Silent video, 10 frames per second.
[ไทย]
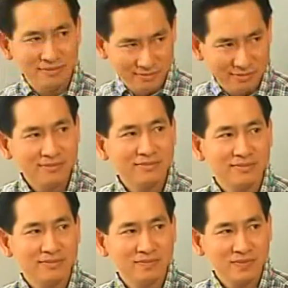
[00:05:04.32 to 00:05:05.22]
มพันธ์
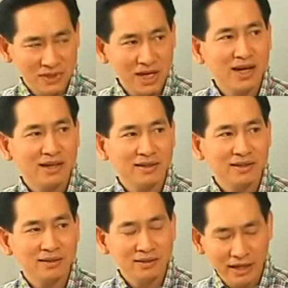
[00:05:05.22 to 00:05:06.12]
มองออก
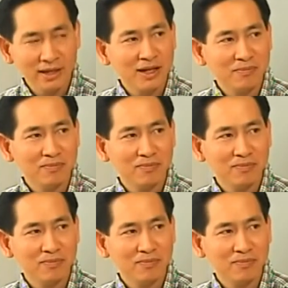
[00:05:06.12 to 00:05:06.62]
เช่นครับ